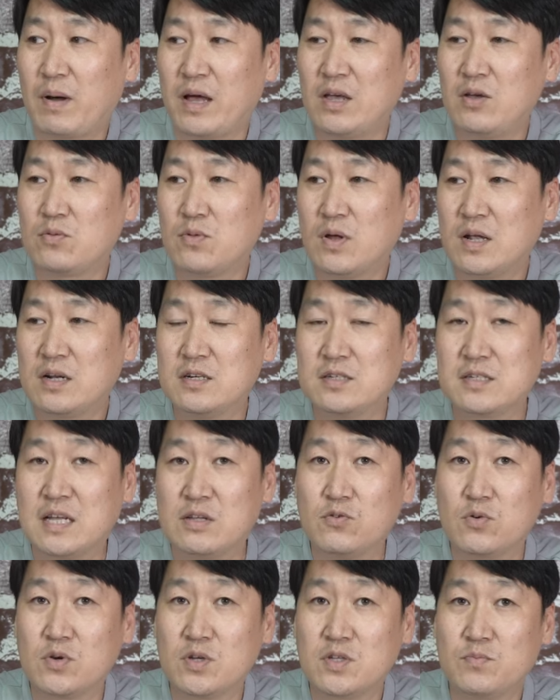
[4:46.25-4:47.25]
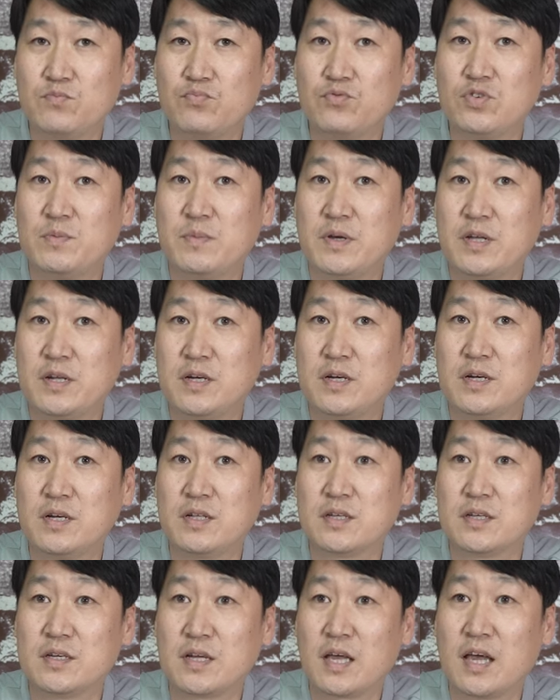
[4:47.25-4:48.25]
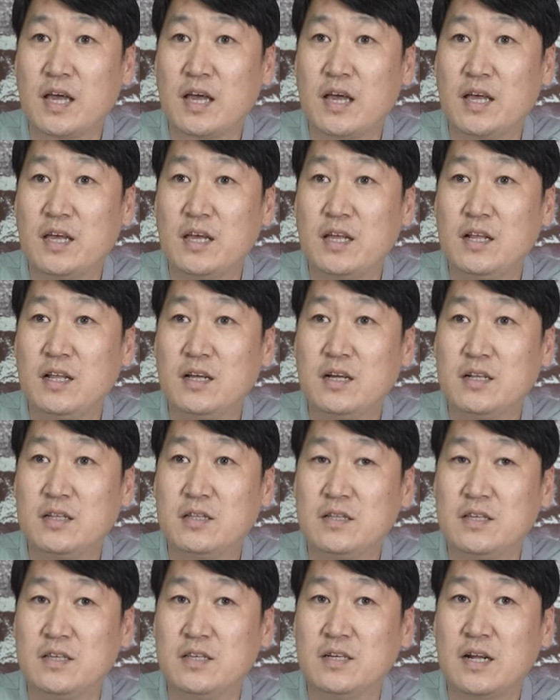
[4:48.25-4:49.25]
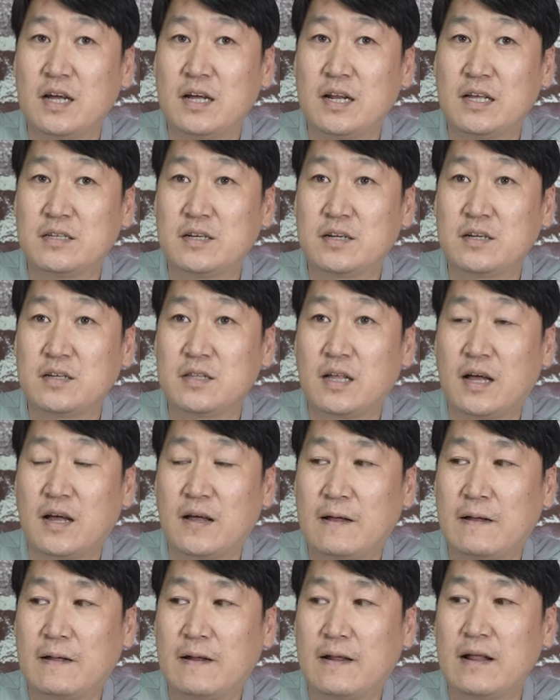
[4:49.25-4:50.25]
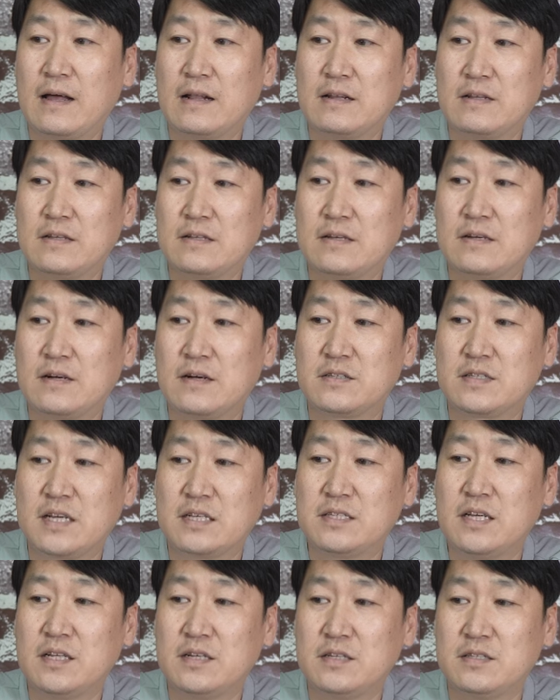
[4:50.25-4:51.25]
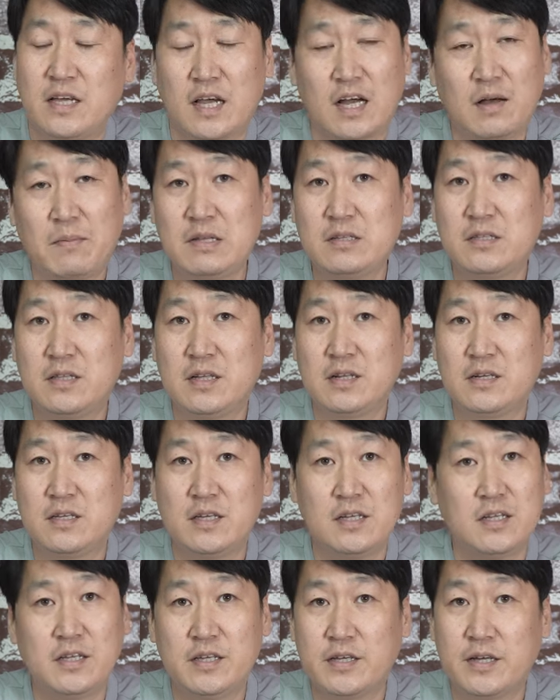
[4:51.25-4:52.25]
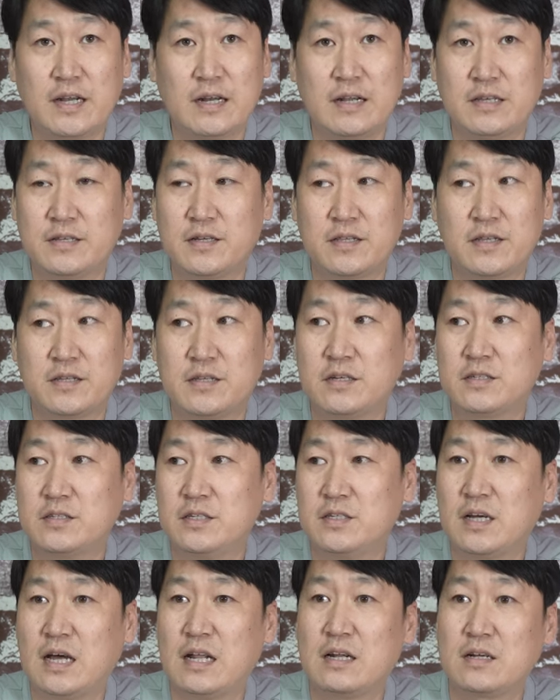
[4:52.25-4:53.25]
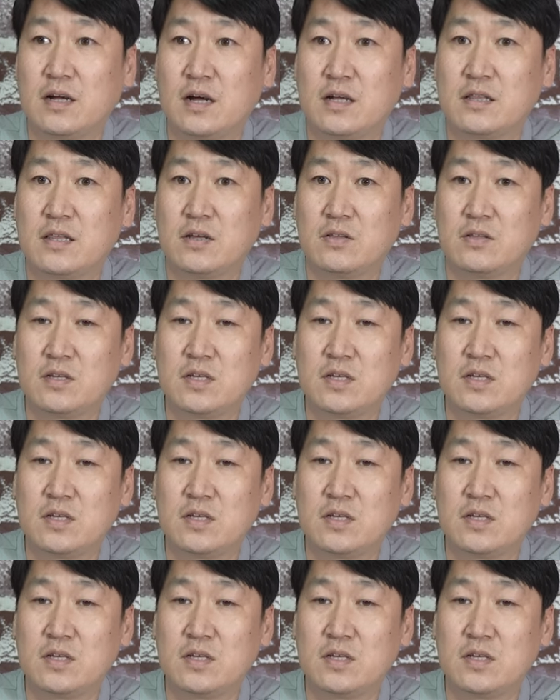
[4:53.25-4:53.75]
바이오탄을 산속에서 뿌리면은 그게 1년, 2년 안에 썩는다라는 것 자체는 제가 봤을 때는 1, 2년 안에 절대 썩지는 않을 것 같아요.